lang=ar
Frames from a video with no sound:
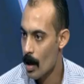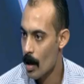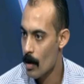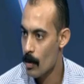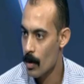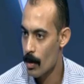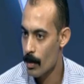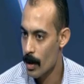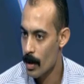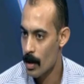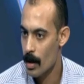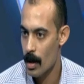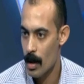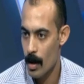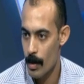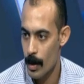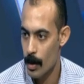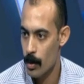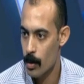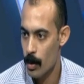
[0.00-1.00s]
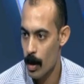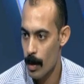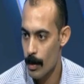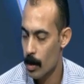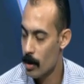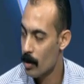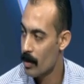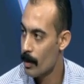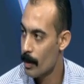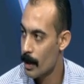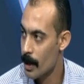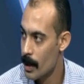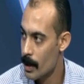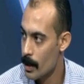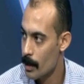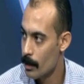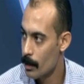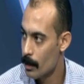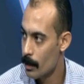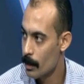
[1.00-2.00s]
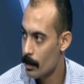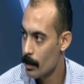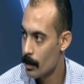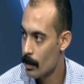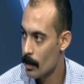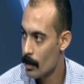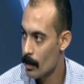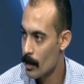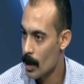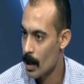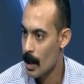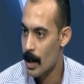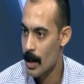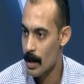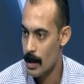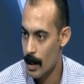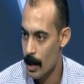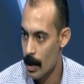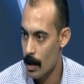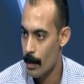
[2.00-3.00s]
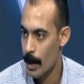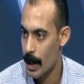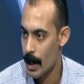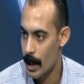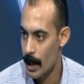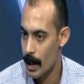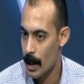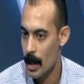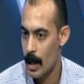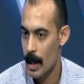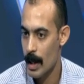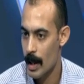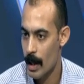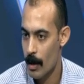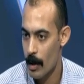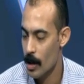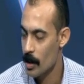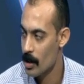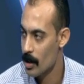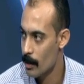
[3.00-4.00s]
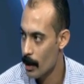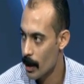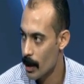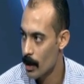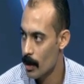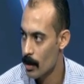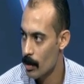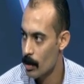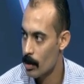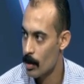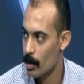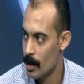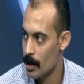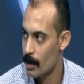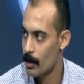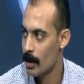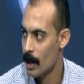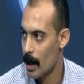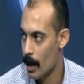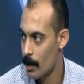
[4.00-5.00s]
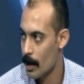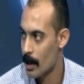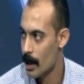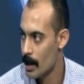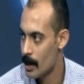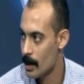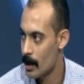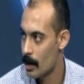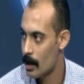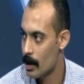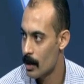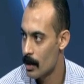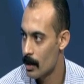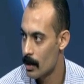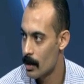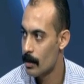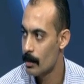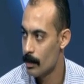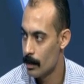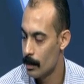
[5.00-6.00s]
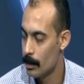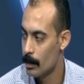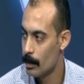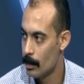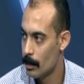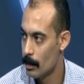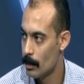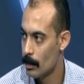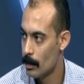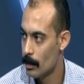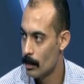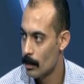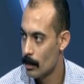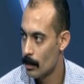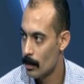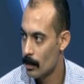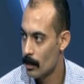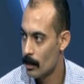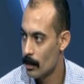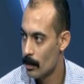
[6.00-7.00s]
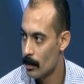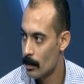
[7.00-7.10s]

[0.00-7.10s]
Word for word: اول مره قابلته قابلته في المدرسه اه جه سلم عليا قال لي يا آه. وحش اسمك ايه قلت له اسمي احمد عزت يا وحش اه احمد